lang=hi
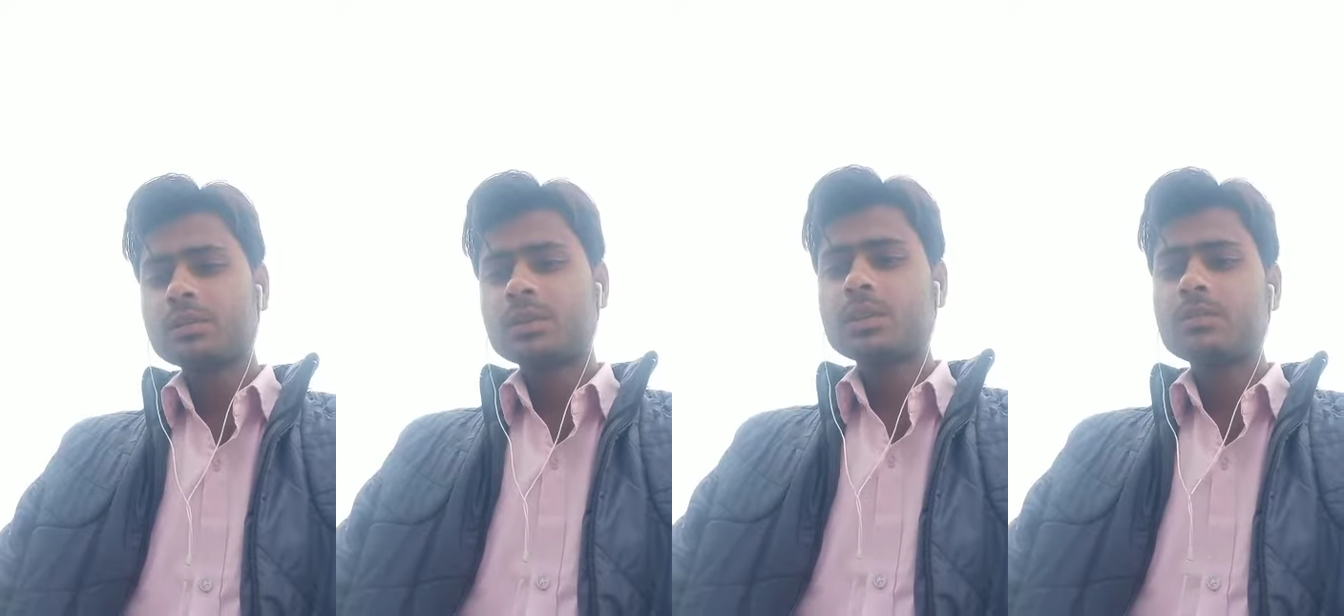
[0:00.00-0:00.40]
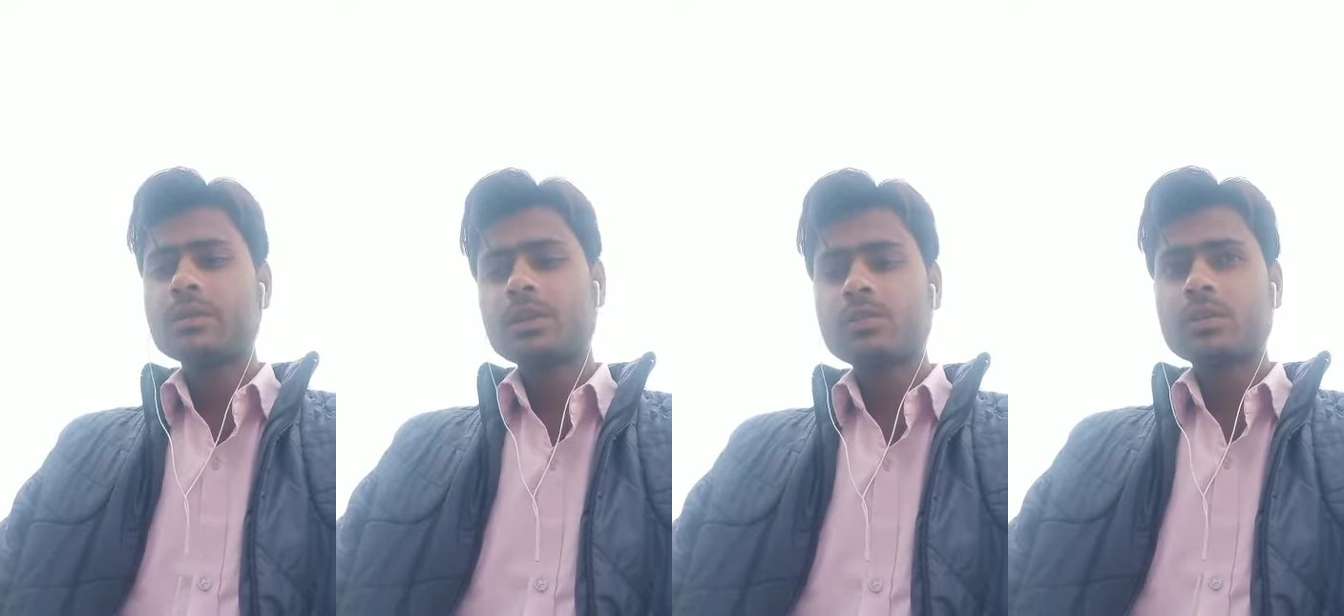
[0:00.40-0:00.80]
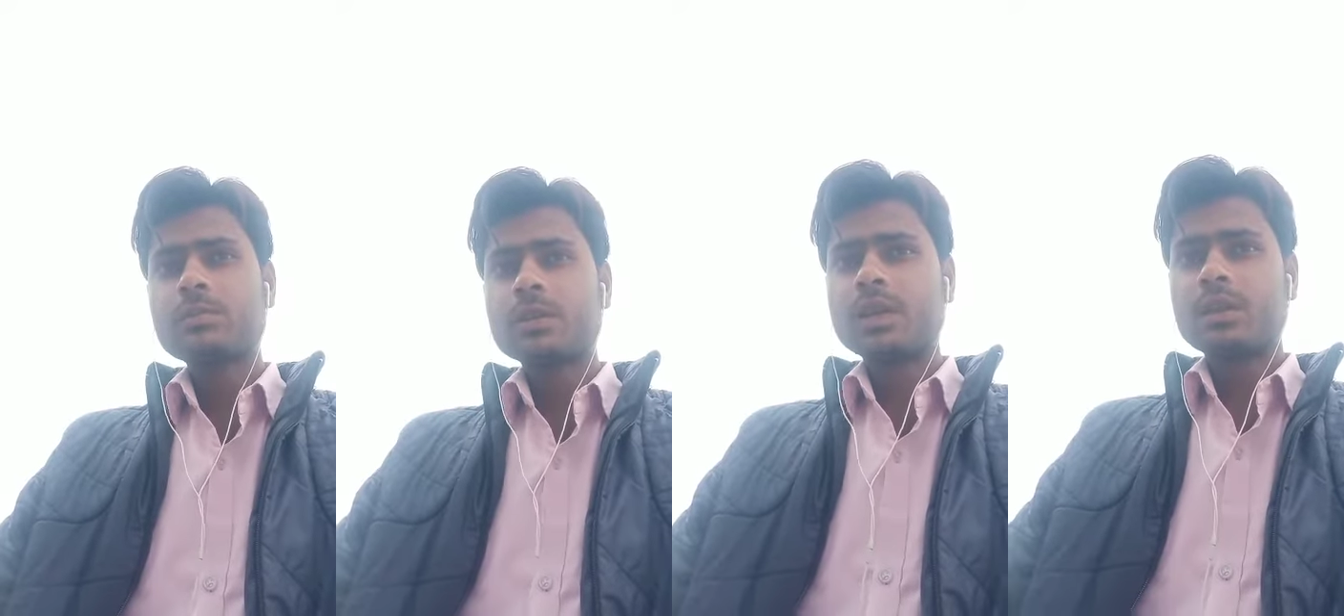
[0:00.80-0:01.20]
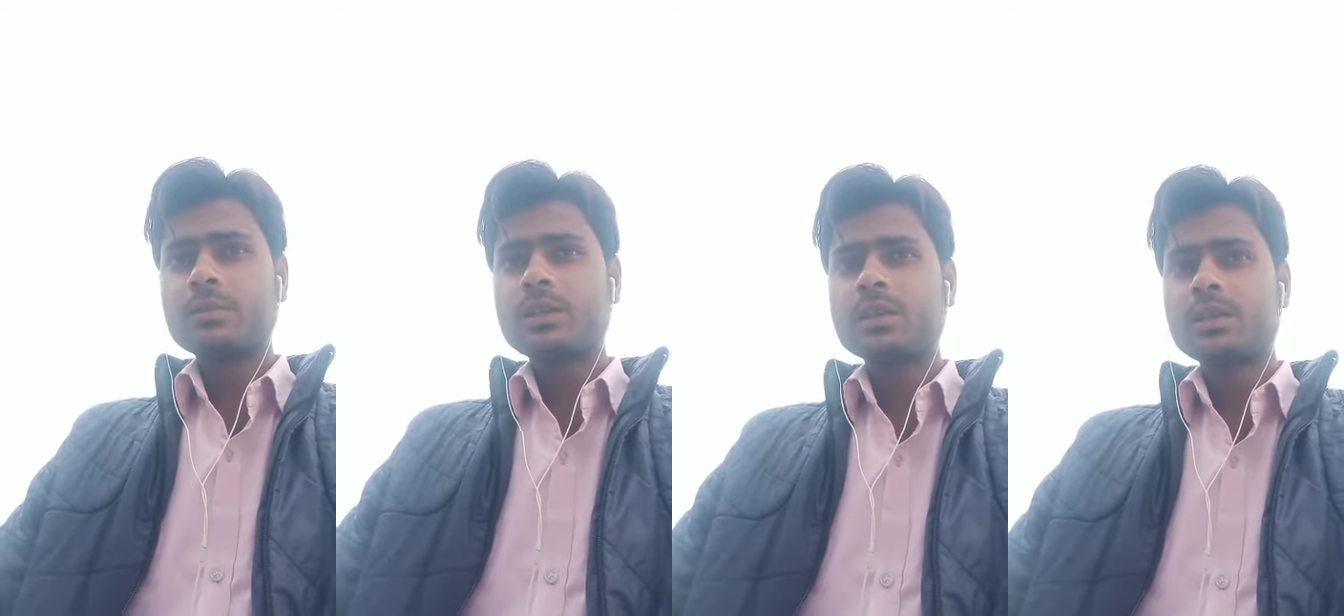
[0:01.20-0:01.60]
कि मिट्टियों के प्रकार
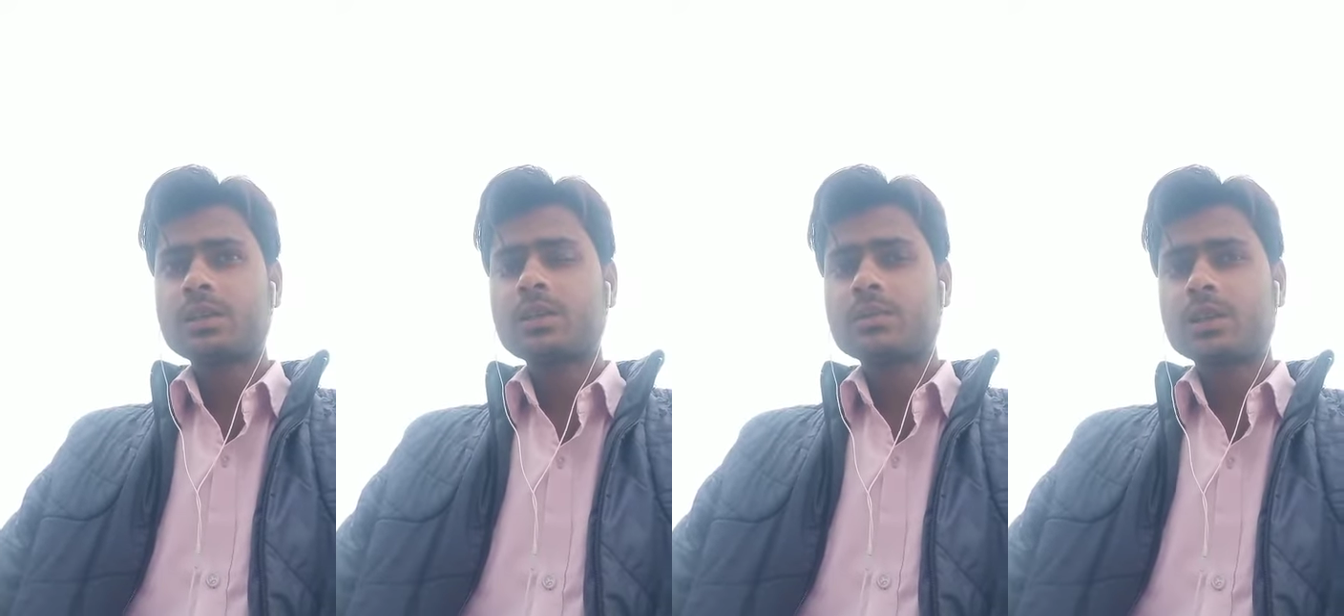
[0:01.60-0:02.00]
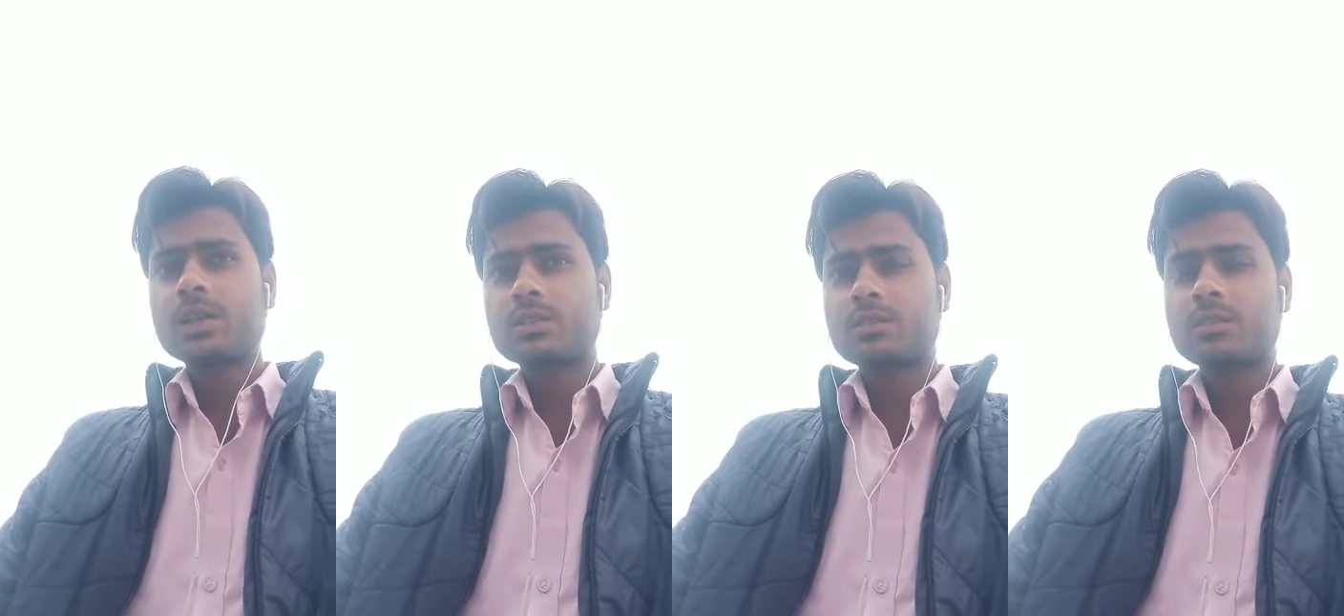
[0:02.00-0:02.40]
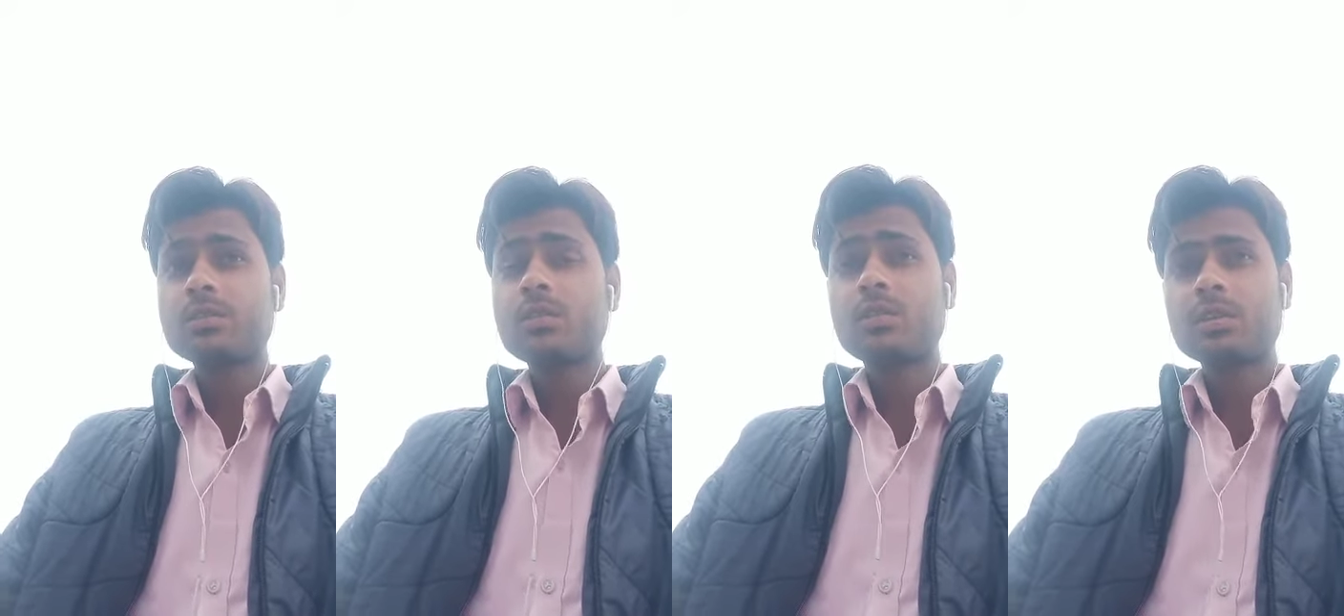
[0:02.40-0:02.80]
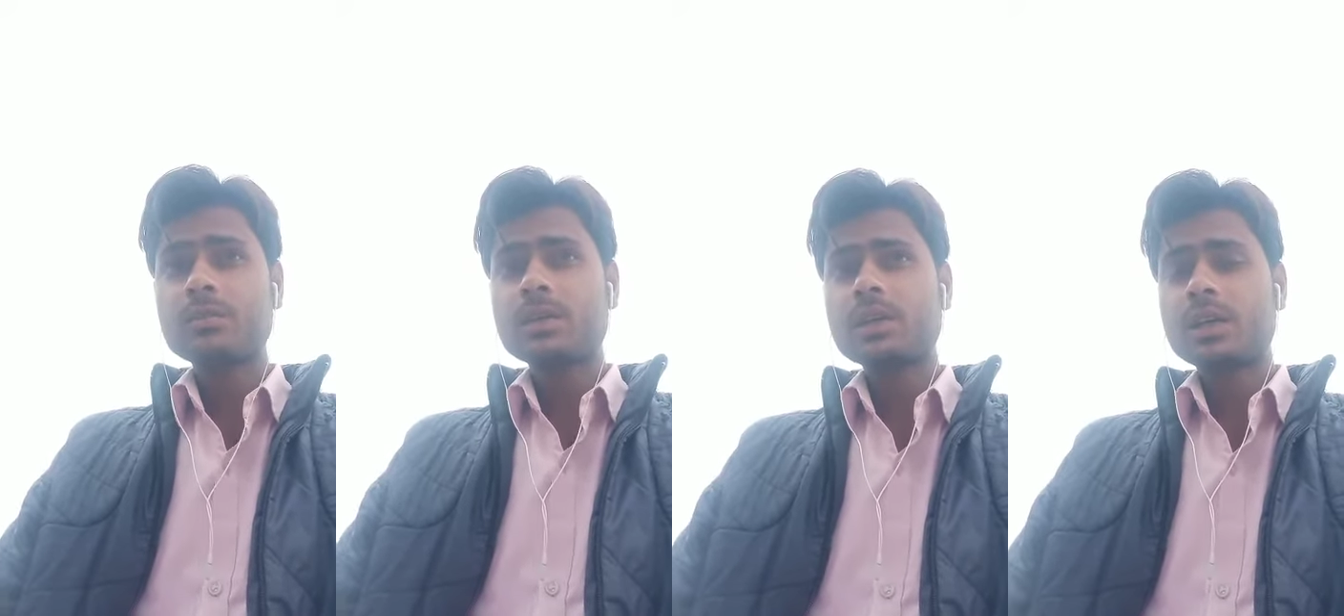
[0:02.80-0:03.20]
मिट्टी कितने प्रकार की होती हैं और ये
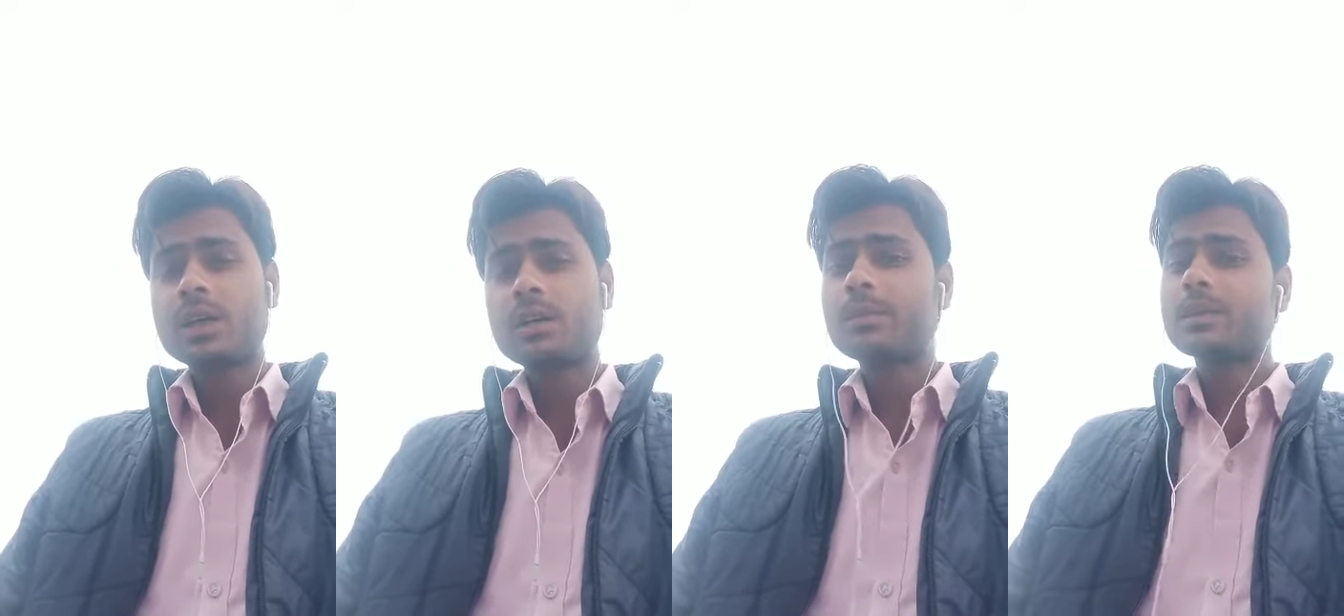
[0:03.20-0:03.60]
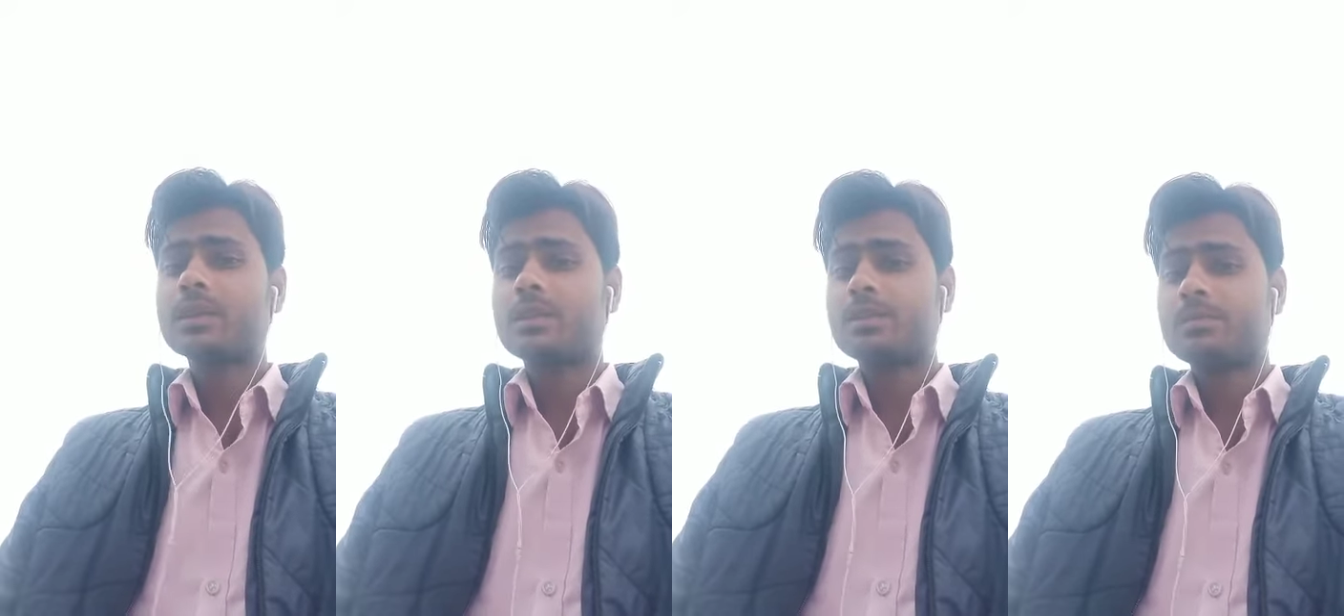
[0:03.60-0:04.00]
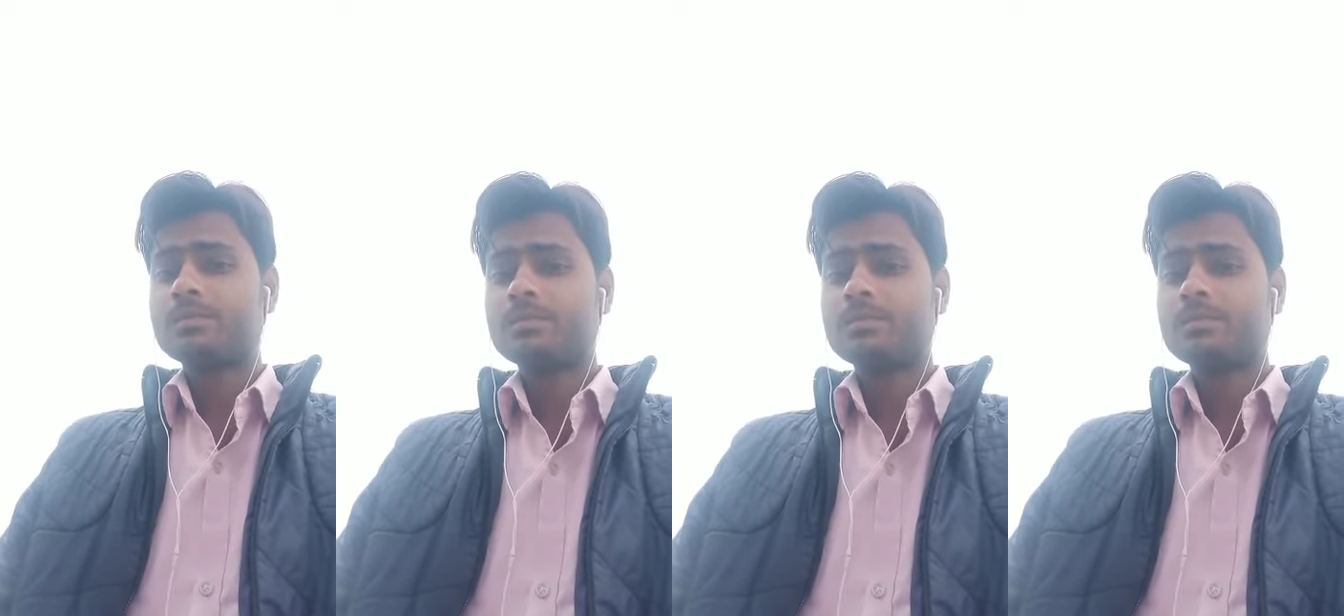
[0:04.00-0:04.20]
मिट्टी कहाँ कहाँ पाई जाती है